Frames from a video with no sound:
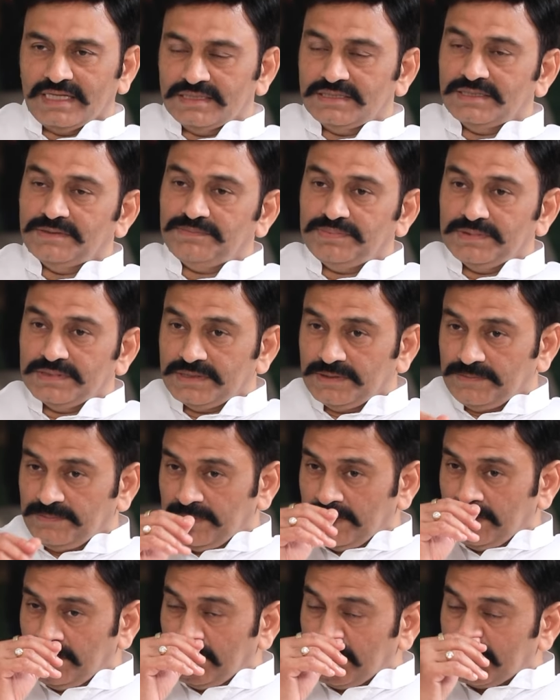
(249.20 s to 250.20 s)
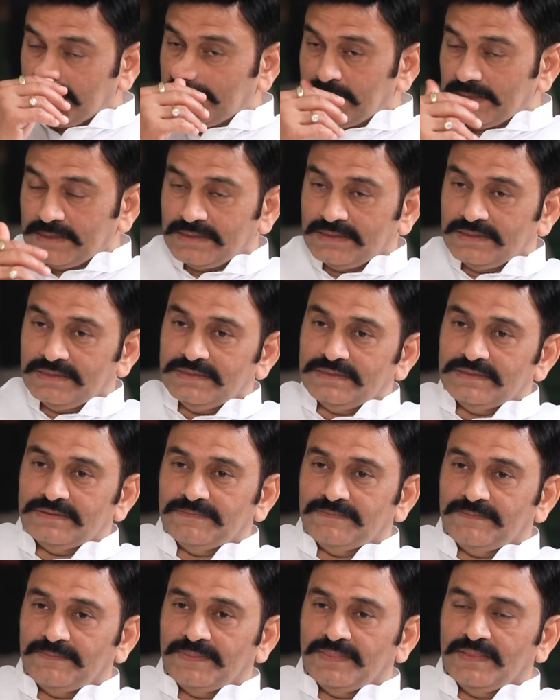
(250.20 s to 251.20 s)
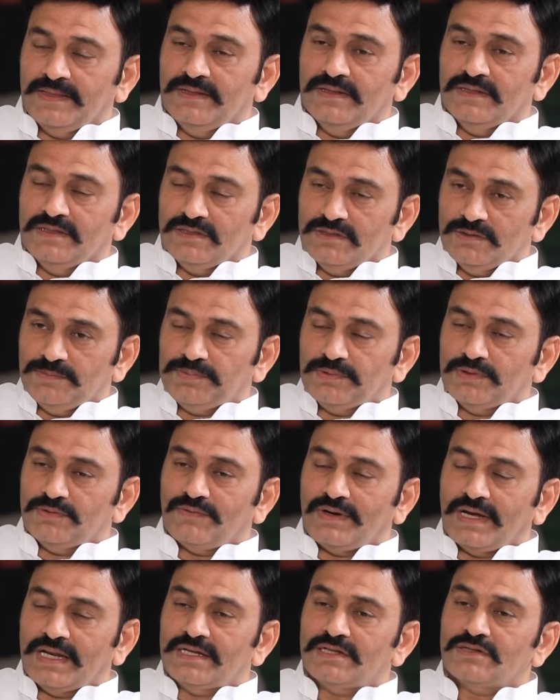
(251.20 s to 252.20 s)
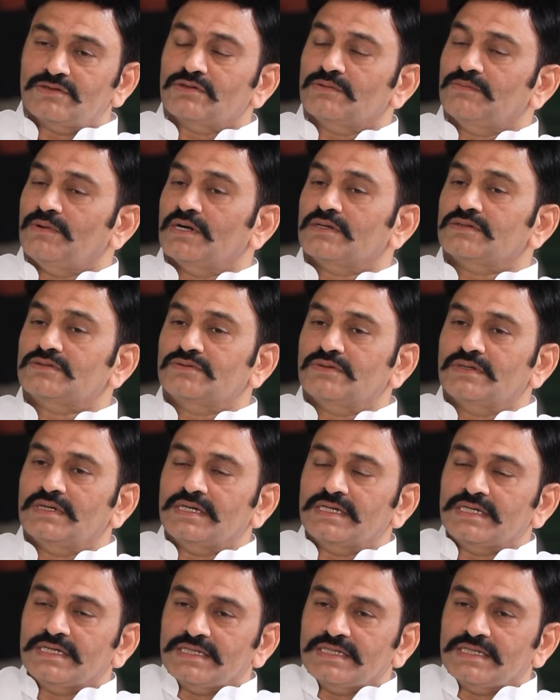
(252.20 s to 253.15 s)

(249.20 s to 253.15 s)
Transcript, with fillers: అని చెప్పి చెప్పిన వ్యక్తి ఇప్పుడు వాళ్ళని ఎందుకు మారుస్తున్నాడు